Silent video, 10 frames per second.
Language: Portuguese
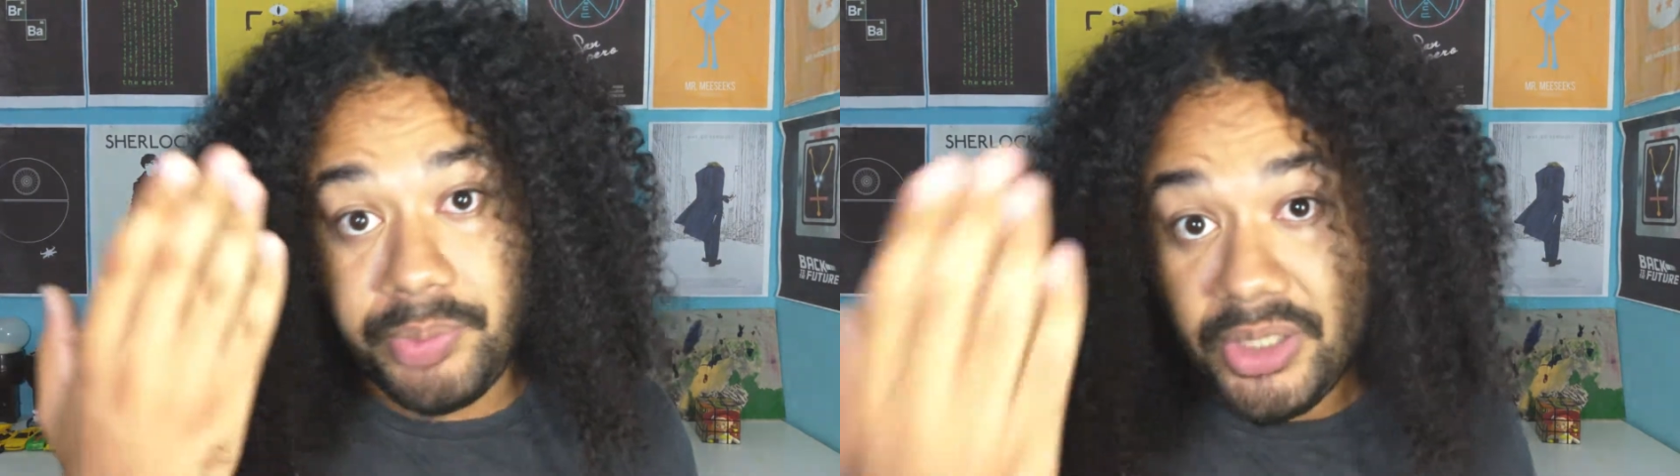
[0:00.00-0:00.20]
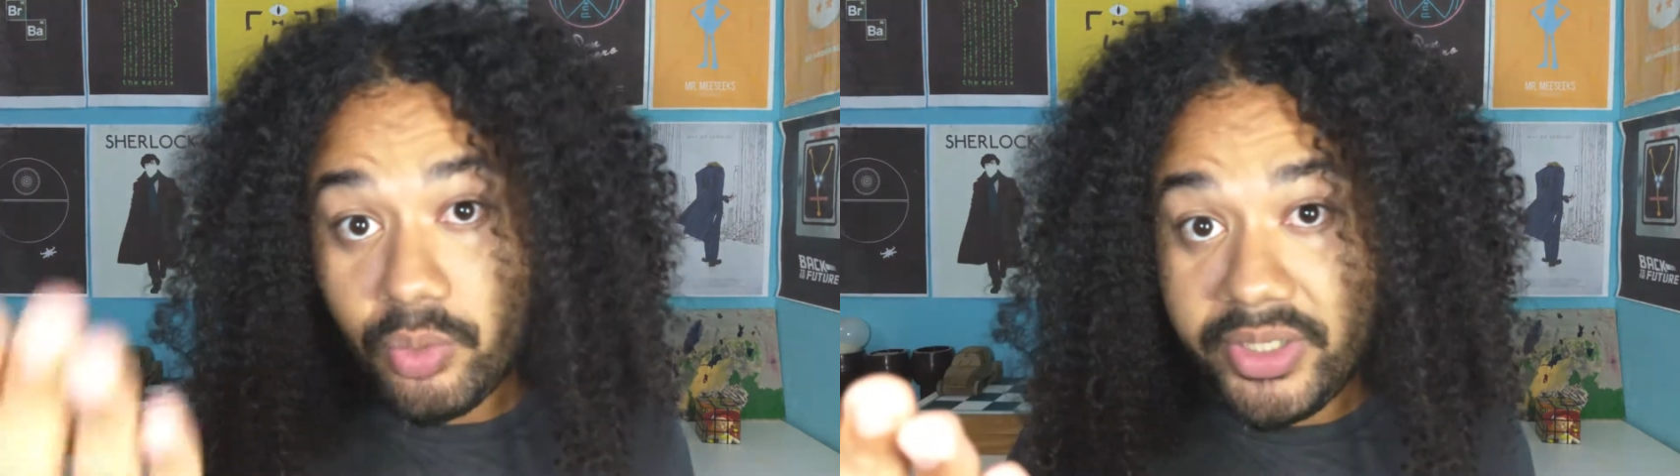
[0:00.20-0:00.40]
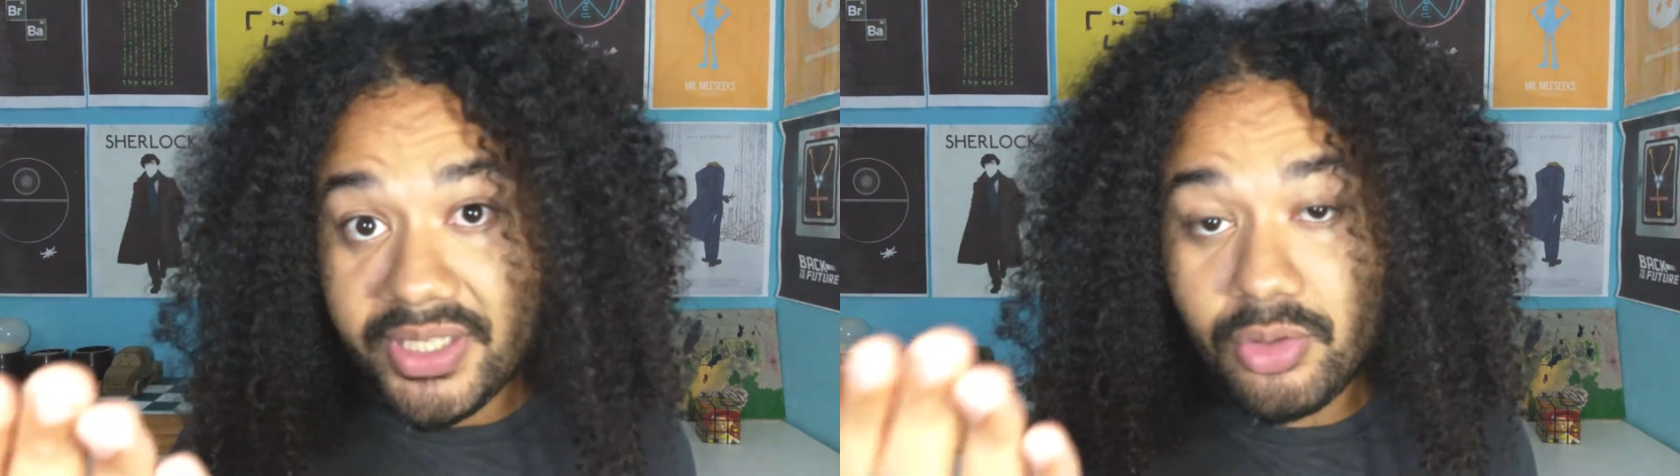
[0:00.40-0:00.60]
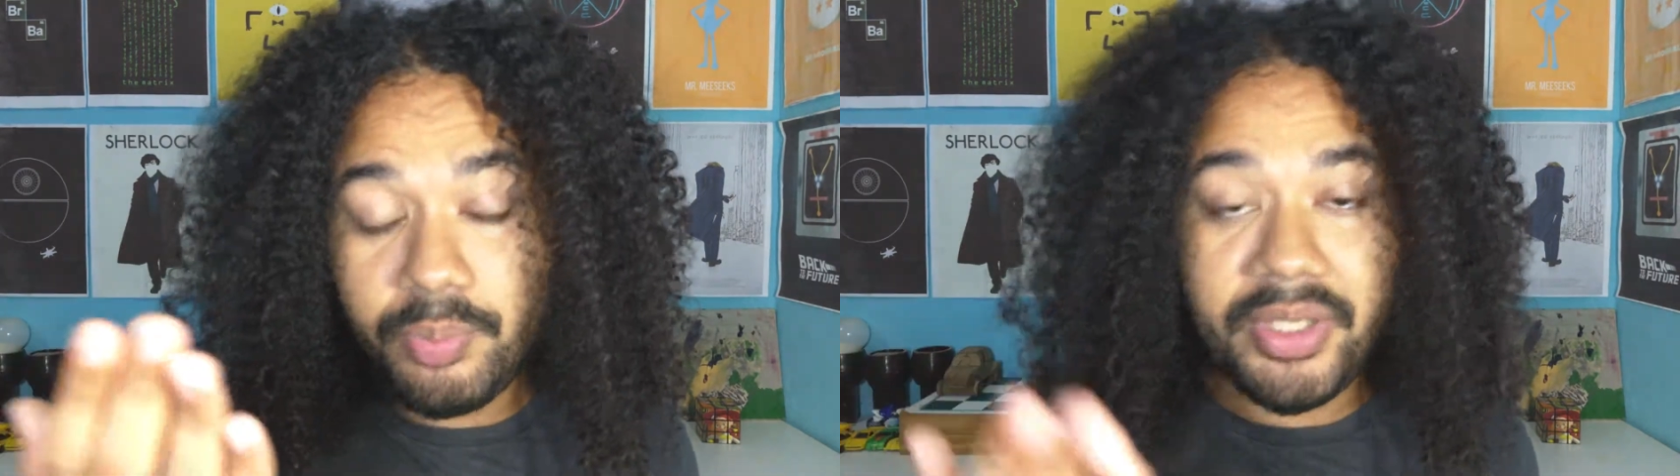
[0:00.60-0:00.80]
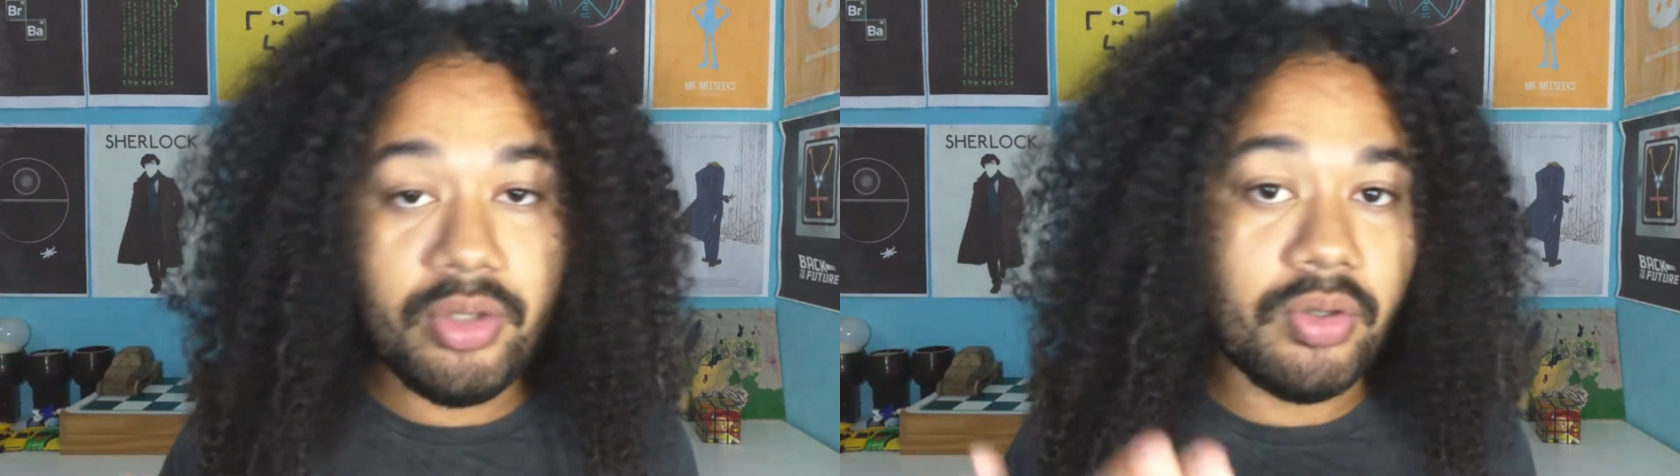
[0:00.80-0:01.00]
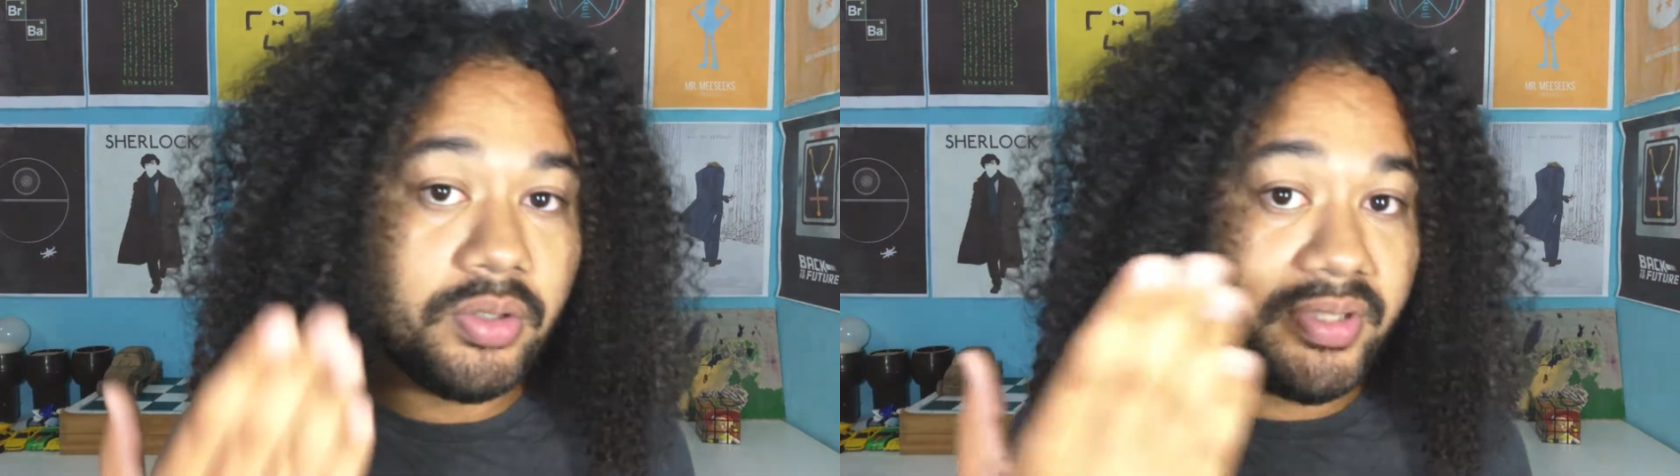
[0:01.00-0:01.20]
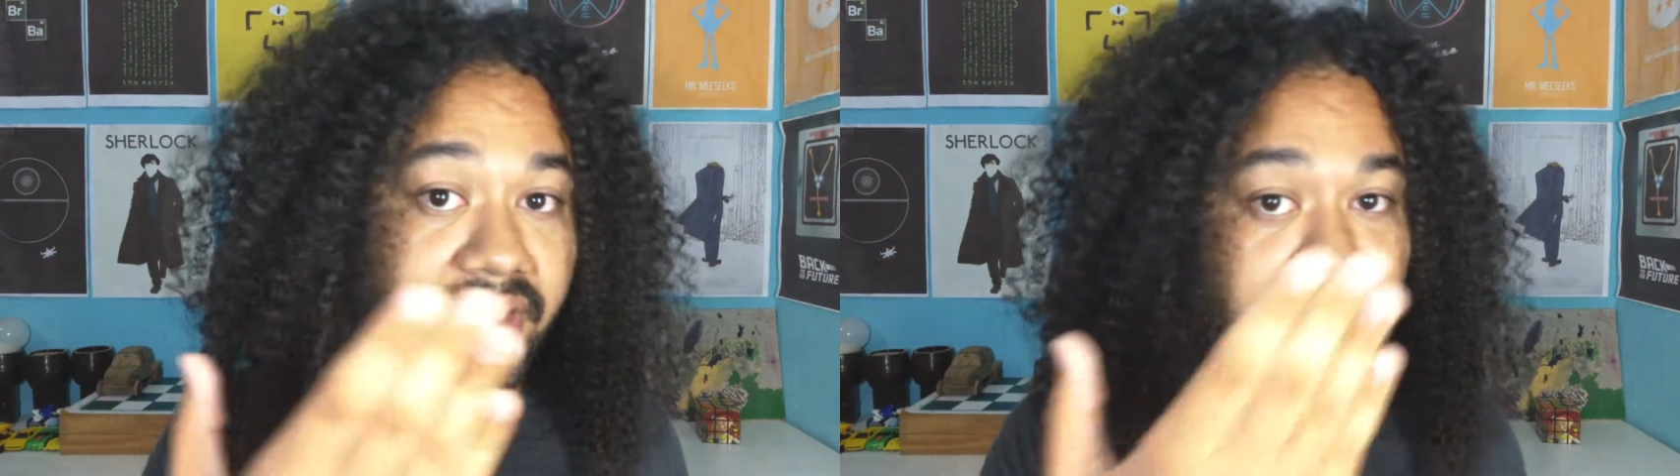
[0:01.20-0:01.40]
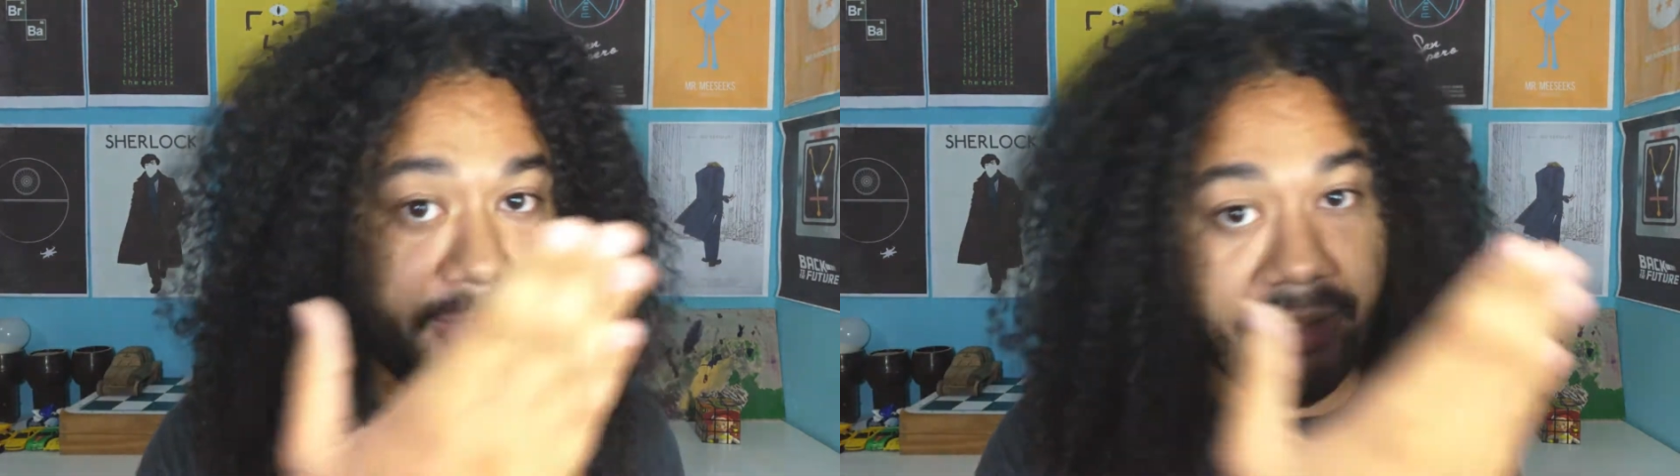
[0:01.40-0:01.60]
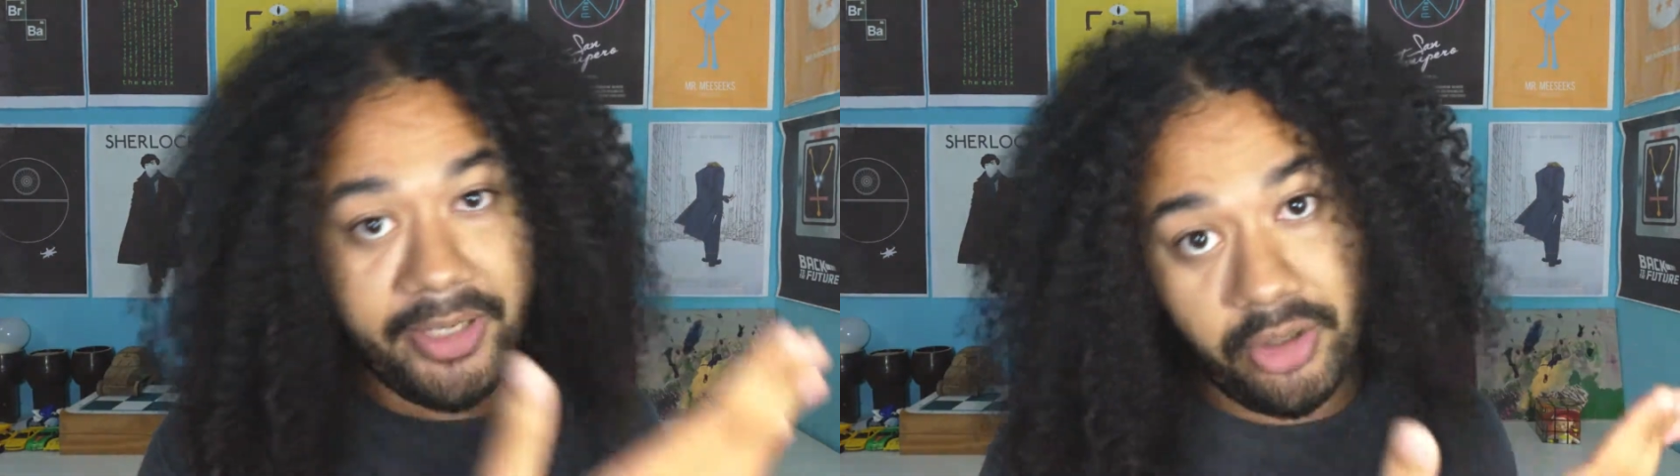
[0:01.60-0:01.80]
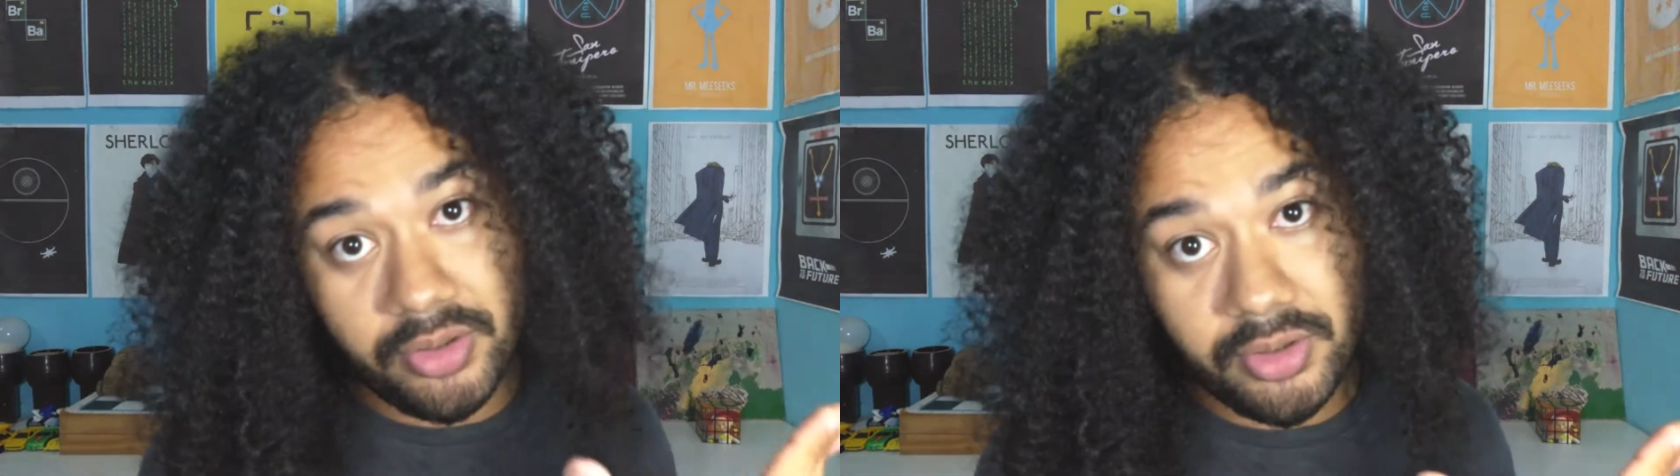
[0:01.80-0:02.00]
Pinguim é superior ao sistema da
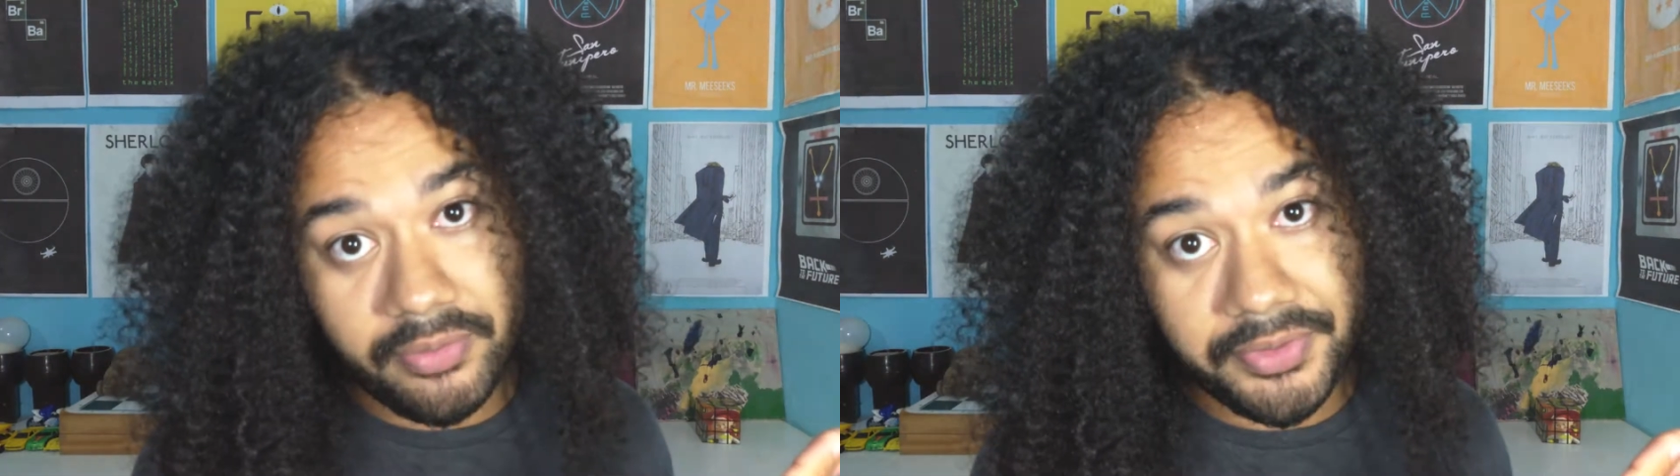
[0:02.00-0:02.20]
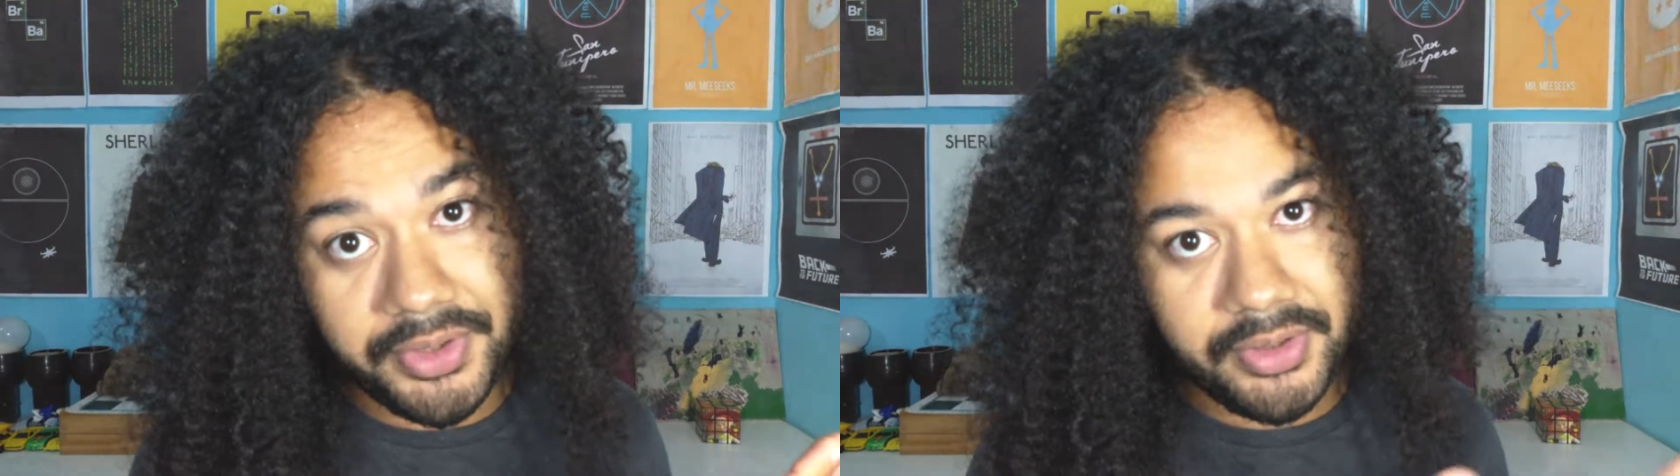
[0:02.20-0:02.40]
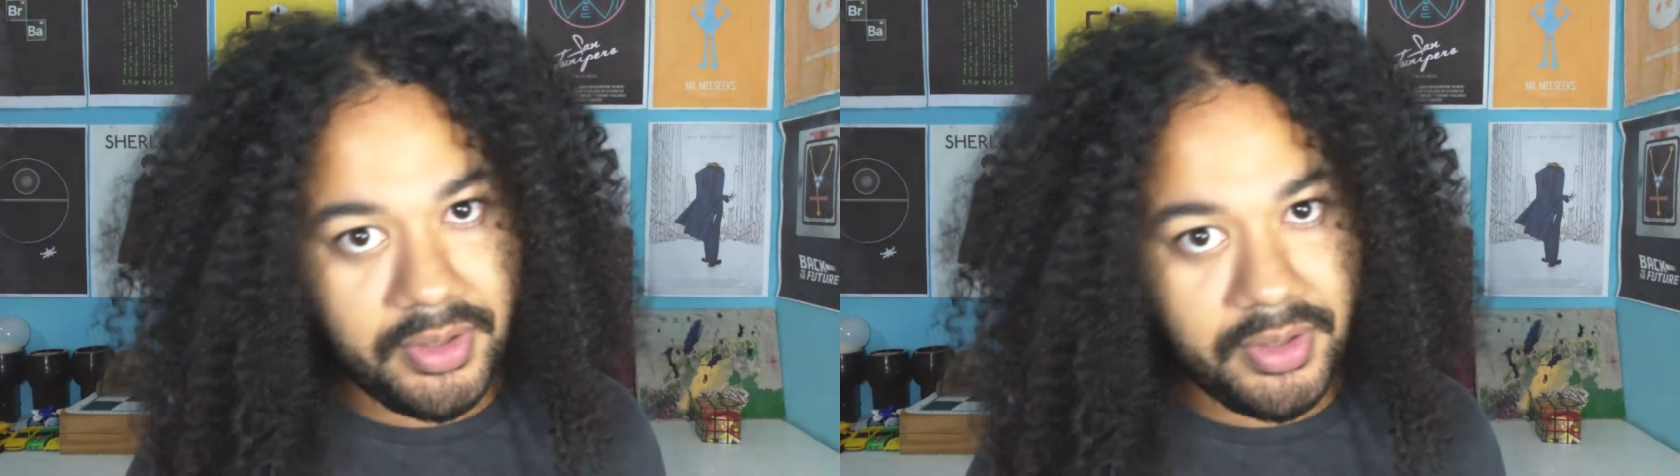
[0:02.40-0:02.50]
Microsoft.